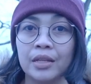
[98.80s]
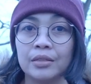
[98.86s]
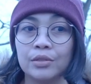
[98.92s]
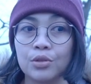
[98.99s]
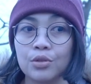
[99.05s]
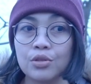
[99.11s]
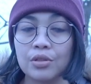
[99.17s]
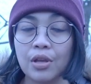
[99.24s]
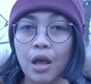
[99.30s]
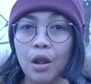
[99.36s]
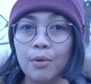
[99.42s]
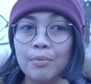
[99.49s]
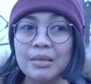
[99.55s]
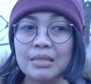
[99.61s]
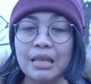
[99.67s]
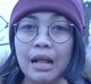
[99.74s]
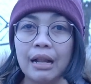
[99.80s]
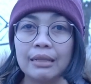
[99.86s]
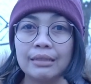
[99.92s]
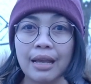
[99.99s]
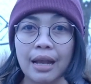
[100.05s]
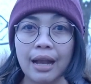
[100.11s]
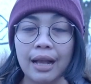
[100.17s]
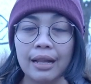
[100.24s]
Terus kalau
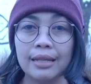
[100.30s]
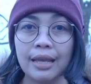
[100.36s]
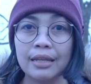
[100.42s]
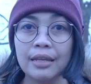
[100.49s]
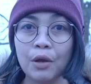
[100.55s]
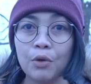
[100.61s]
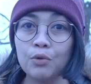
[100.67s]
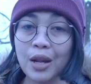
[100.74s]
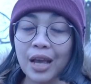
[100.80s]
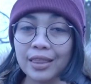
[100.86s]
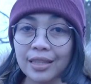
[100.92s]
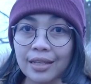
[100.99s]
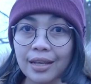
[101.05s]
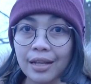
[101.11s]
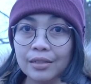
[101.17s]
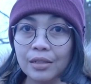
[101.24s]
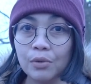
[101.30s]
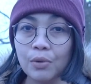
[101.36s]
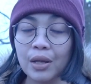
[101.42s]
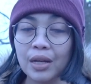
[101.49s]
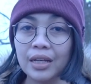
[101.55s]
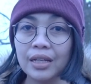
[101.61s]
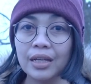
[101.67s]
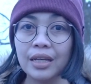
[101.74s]
misalnya kalian yang udah tinggal di
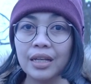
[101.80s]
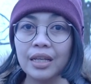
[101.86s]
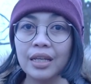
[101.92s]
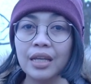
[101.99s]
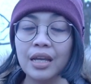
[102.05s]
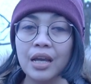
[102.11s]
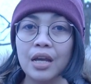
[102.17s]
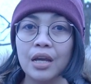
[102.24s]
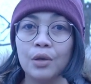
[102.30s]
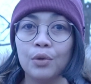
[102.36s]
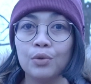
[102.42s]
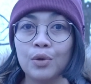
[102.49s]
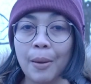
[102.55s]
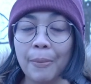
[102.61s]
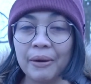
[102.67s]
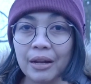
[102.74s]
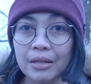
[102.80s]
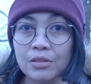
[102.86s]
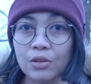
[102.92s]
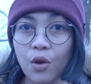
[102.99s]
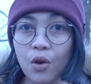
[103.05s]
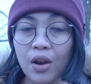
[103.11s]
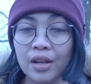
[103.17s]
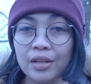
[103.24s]
luar negeri, udah pernah
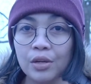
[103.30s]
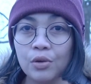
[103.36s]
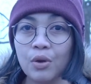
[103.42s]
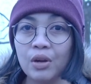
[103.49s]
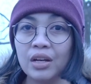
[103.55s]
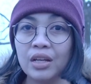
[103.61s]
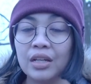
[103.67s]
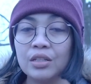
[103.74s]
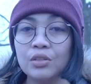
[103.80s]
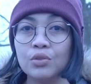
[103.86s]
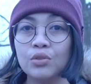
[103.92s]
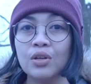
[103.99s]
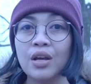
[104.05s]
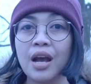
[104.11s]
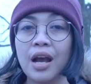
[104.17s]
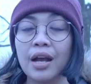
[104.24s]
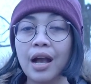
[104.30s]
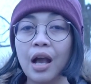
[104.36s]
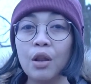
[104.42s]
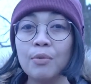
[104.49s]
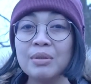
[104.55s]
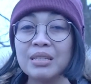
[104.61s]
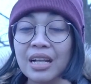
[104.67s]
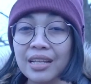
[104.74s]
sekolah di luar negeri juga,
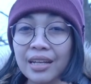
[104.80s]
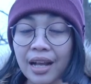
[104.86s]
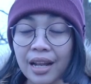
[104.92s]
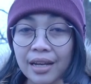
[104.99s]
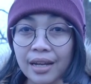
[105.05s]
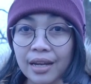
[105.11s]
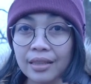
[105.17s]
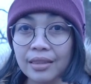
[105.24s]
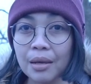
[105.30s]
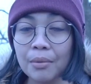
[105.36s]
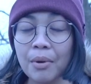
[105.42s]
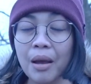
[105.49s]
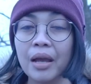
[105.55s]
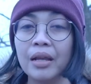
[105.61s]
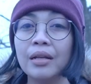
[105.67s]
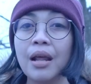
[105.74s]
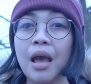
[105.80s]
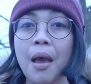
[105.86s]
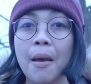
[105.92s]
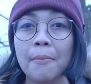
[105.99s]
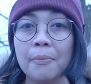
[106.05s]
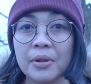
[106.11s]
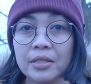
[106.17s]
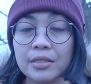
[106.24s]
kalau misalnya kalian ada tambahan,
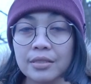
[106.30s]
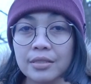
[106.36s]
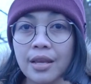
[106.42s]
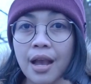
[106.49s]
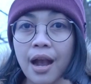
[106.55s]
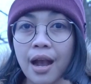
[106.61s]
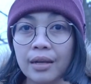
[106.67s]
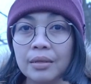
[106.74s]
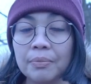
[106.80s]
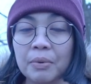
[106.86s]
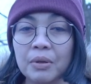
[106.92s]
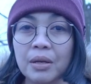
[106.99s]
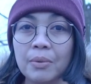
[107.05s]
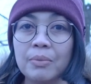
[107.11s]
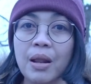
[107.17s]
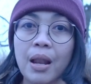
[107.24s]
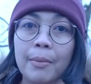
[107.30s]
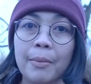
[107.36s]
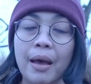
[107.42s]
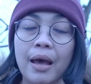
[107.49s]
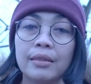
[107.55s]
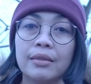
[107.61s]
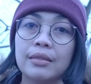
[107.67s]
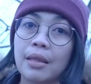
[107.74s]
please jangan dipendam dalam
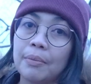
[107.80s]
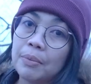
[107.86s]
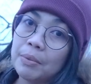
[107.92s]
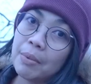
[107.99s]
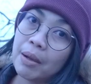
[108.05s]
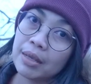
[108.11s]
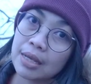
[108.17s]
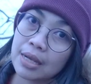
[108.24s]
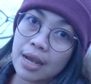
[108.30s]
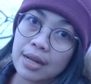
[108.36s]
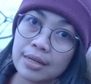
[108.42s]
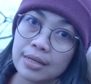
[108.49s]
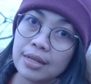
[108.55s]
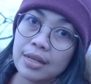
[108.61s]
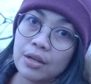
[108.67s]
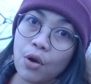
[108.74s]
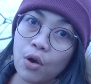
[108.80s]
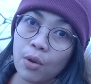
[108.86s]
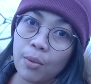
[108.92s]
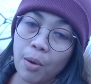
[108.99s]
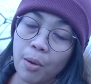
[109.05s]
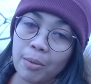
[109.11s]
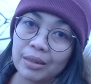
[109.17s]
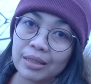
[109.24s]
hati tapi bagikan di
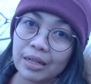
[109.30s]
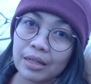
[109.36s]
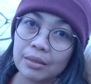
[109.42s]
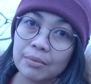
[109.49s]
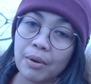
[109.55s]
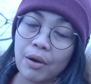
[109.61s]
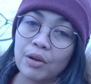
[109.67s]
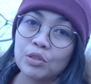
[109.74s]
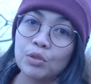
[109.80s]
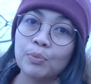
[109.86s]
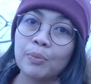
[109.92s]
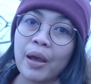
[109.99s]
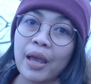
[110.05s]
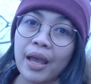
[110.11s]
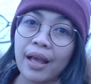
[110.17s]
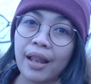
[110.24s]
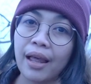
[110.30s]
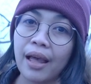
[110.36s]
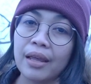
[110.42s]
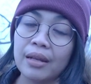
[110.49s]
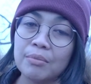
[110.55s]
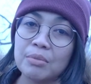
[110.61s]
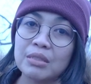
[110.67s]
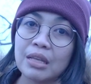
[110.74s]
kolom komentar di bawah supaya yang
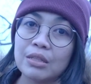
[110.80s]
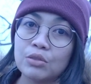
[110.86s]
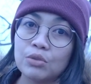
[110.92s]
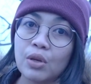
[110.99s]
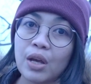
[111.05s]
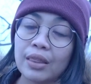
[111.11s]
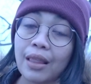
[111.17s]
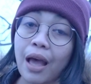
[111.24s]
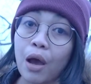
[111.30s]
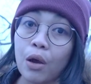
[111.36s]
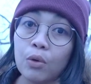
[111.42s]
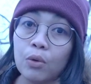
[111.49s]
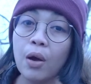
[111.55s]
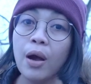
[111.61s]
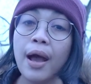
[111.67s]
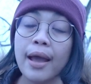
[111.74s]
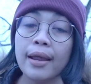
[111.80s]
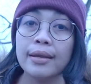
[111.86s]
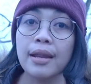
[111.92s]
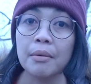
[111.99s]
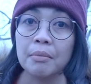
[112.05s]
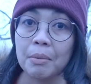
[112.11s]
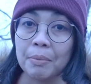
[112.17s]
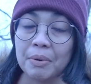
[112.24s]
lain bisa juga tahu
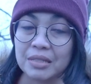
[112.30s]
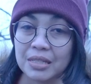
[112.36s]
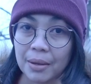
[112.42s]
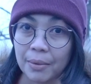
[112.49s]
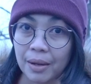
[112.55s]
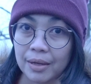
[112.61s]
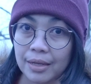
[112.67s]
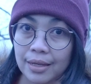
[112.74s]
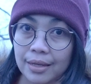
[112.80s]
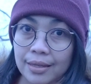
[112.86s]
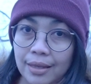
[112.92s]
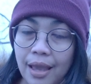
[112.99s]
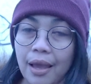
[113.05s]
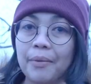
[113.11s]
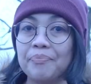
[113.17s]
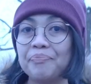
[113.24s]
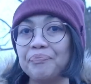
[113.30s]
dan mempersiapkan dirinya.